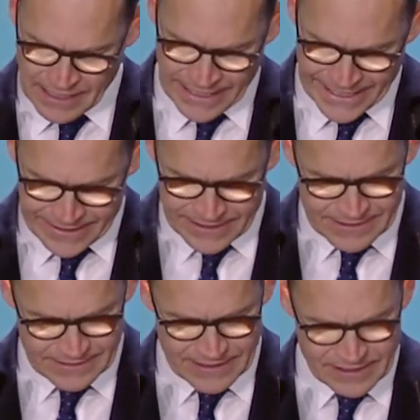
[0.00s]

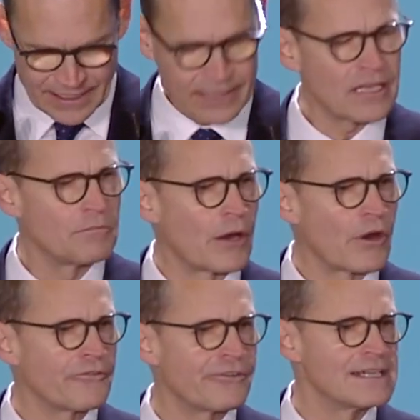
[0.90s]
ereigneten sich nach dem
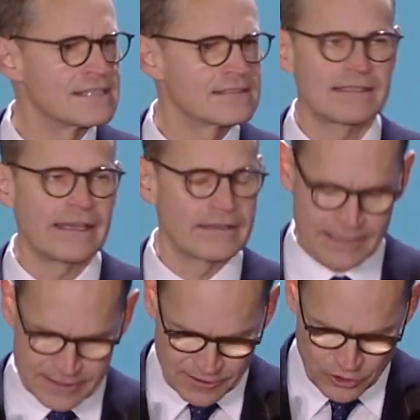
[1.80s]
Mauerfall
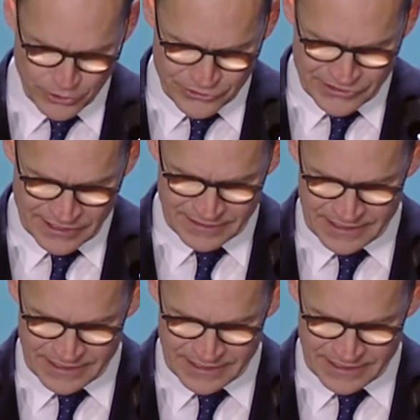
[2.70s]
Szenen des Glücks,